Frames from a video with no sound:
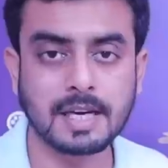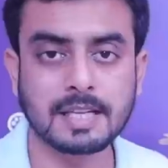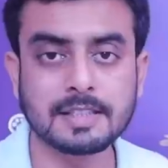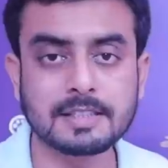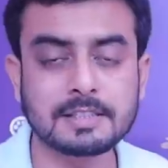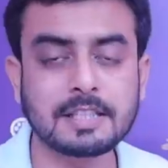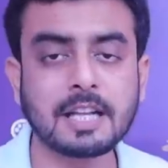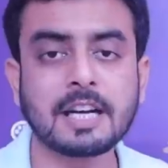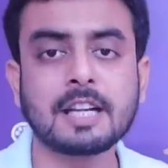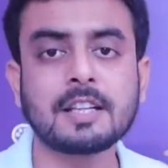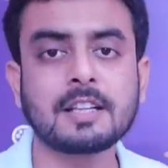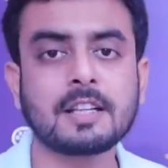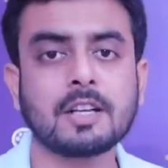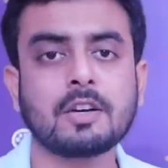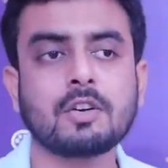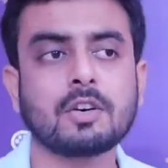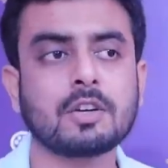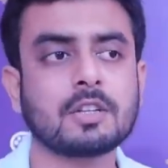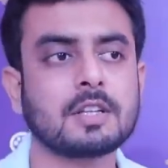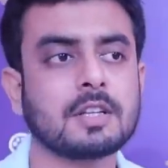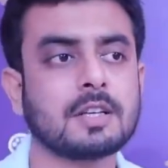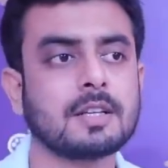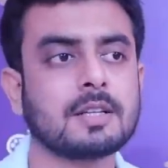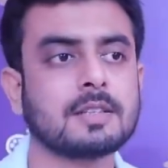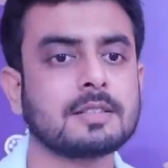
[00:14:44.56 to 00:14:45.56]

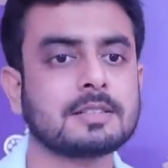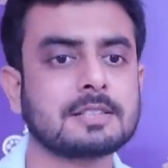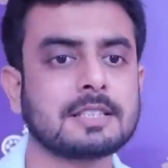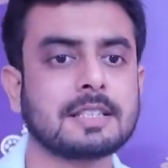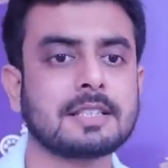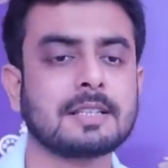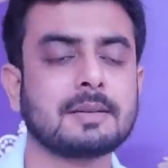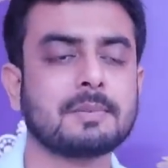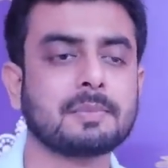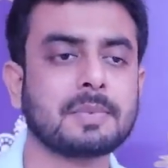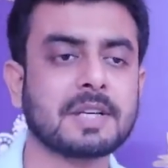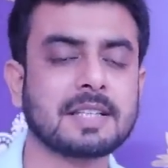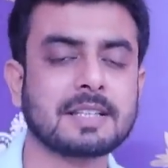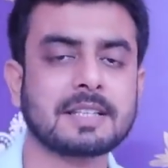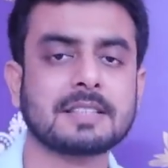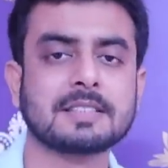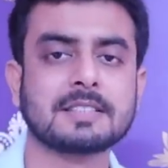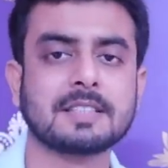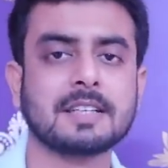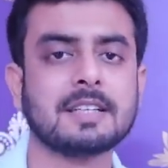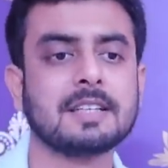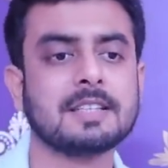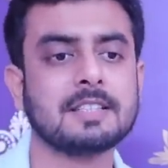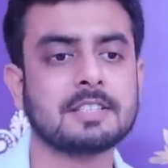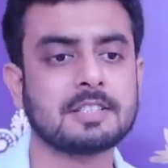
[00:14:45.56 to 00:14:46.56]
আধ্যাত্মিকতা চাই পেতে
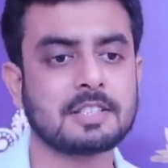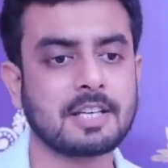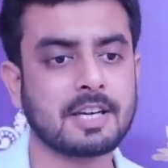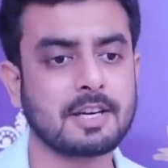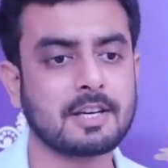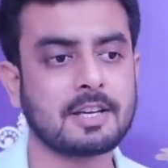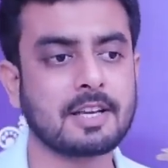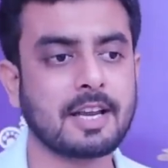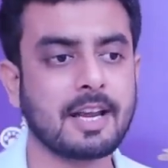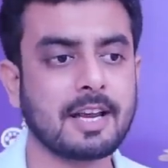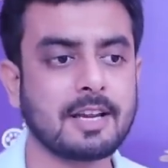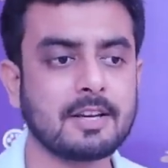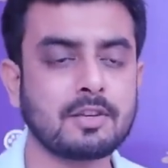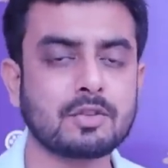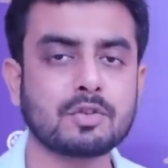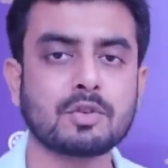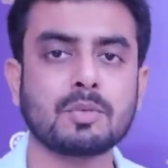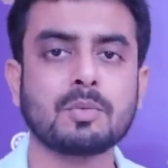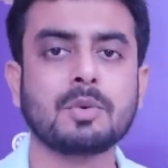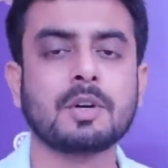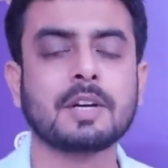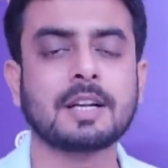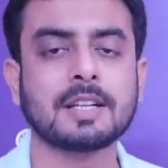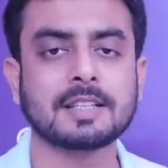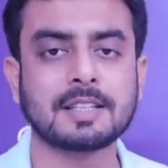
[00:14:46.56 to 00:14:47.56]
চায় সেই এই
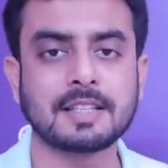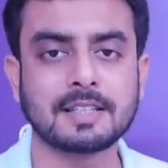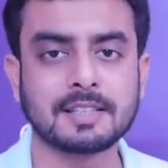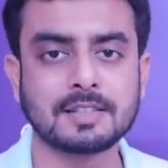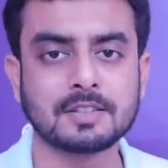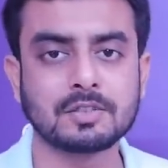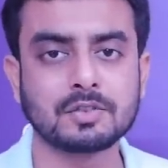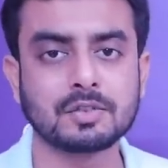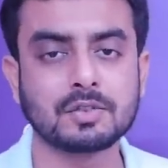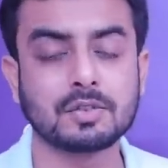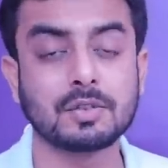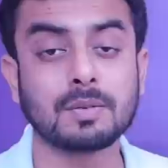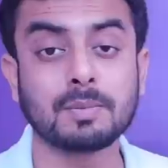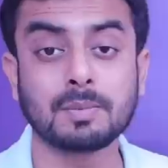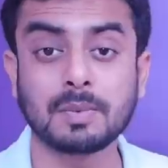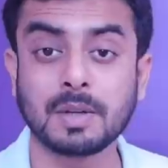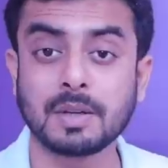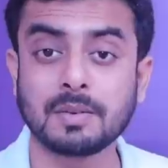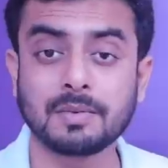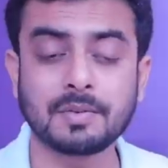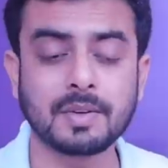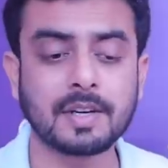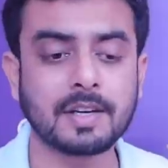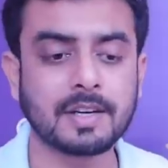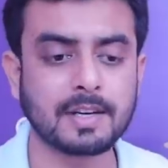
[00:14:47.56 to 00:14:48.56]
সময়টা তাদের জন্য
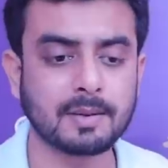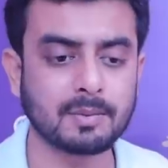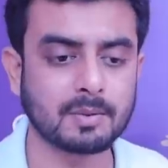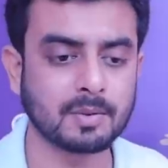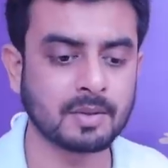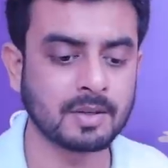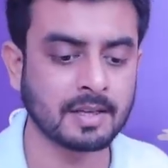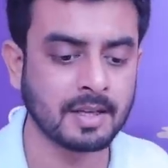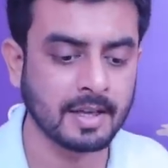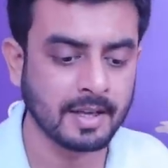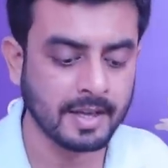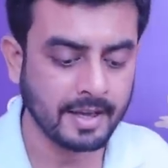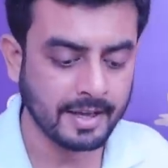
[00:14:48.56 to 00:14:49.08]
পারফেক্ট এবং